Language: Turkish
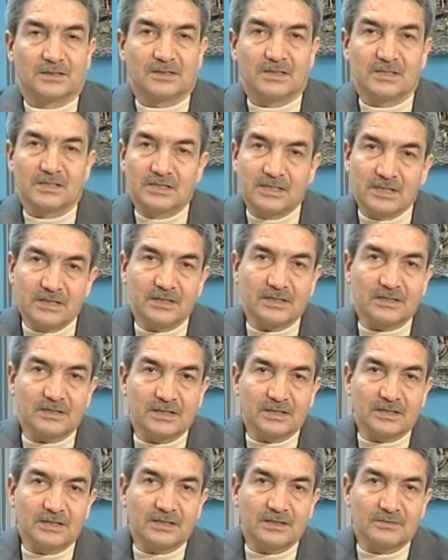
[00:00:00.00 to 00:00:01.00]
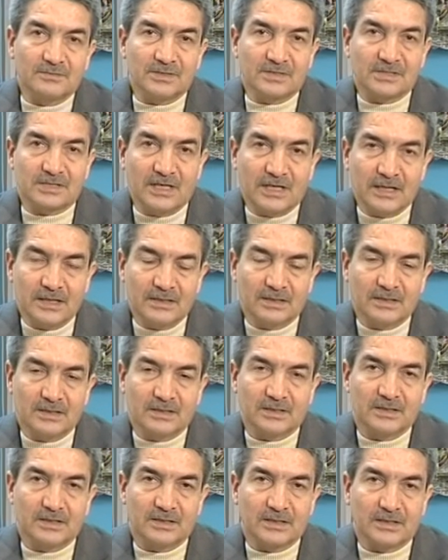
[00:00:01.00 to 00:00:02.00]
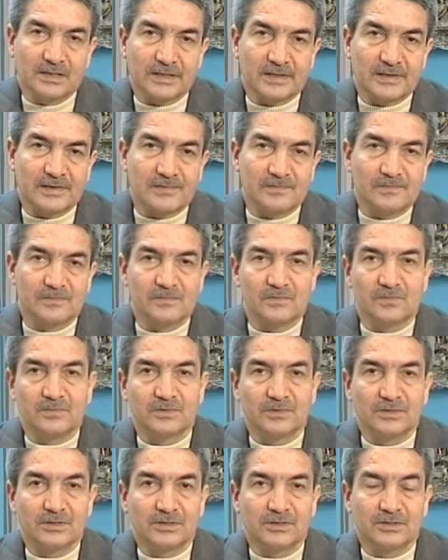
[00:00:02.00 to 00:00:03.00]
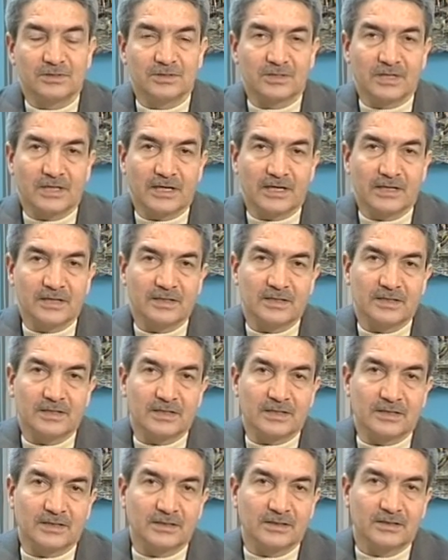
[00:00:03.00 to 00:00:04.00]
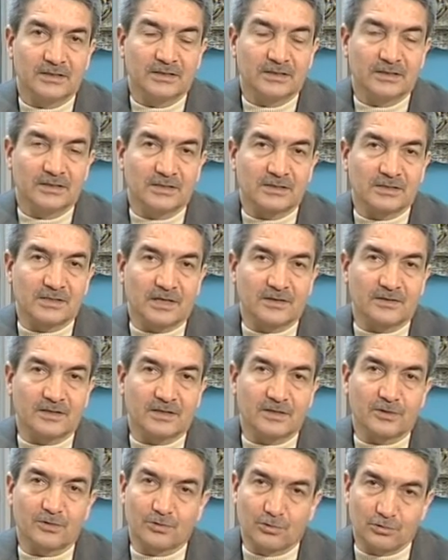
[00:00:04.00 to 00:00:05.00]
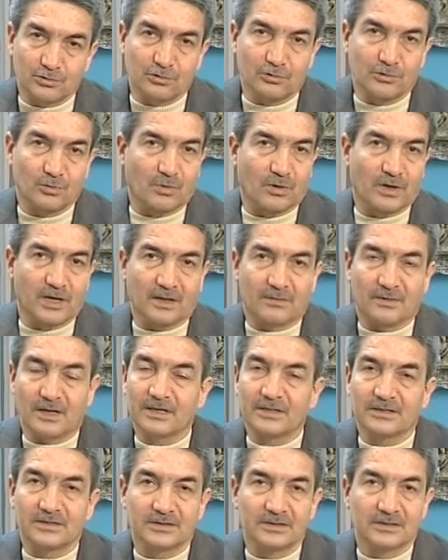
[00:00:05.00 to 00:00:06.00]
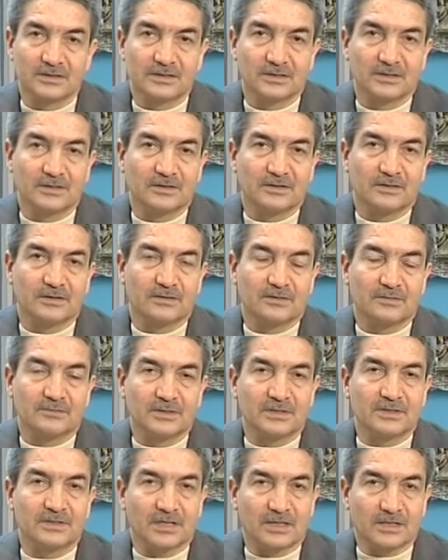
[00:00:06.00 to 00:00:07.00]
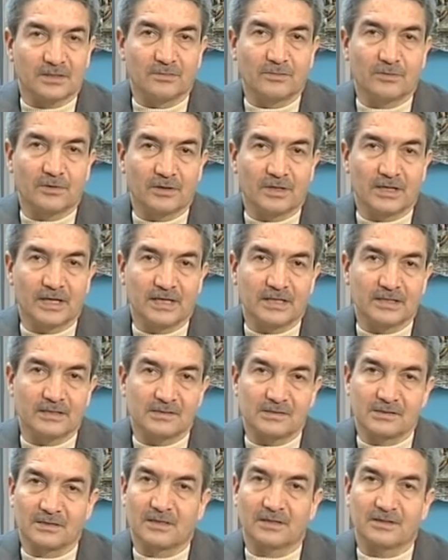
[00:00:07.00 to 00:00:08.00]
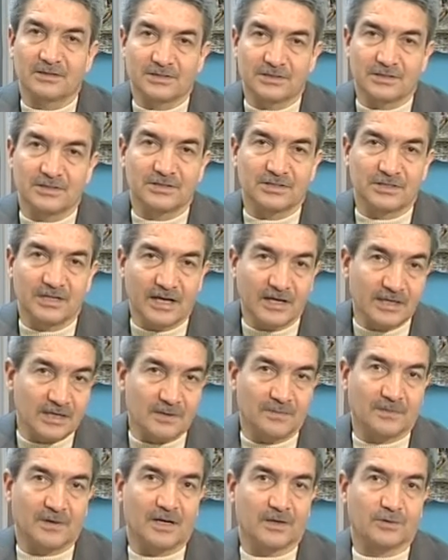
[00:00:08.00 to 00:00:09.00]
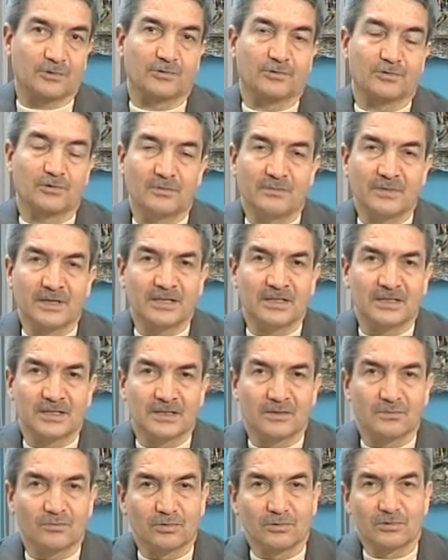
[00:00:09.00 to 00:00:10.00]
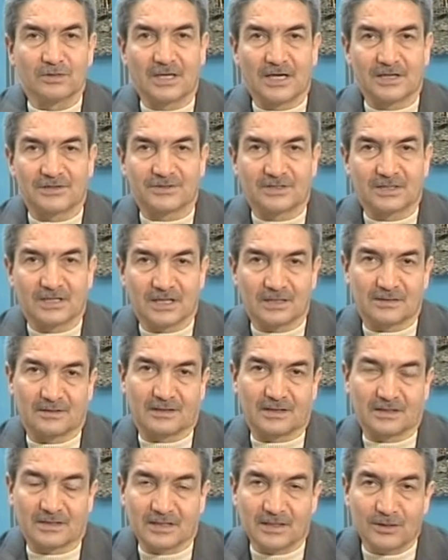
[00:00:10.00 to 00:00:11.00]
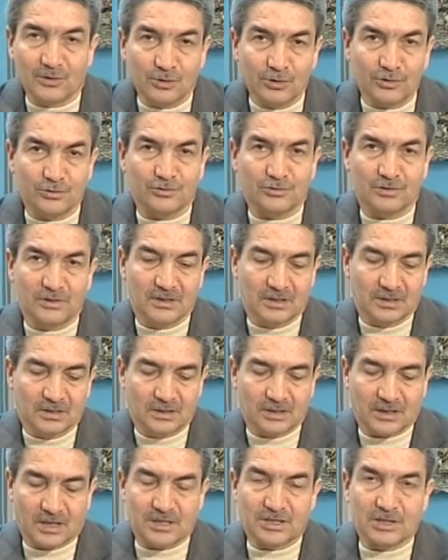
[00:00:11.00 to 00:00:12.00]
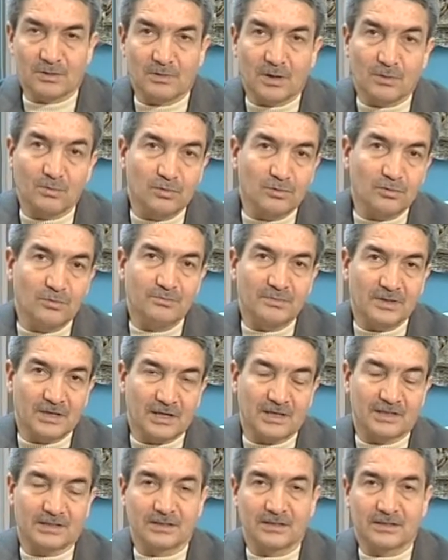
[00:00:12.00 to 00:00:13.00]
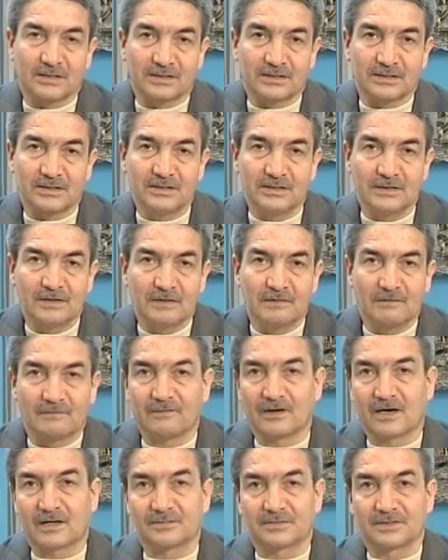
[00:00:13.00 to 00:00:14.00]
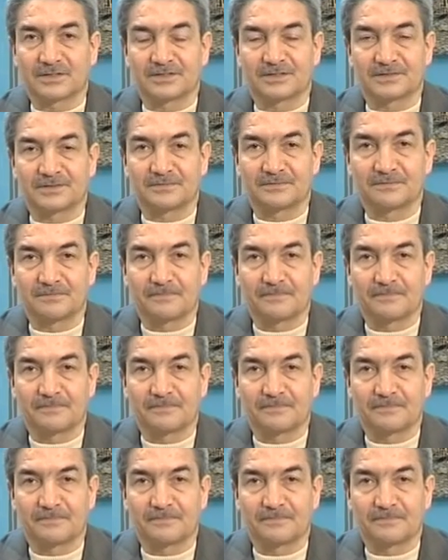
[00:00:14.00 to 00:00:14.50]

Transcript: Sihir dediğimizde e, işte e, insanların gözünü boyamak, bir takım böyle sıra dışı işler yapar görülmek bunlar hatıra geliyor. Acaba bunun bir hakikati var mıdır?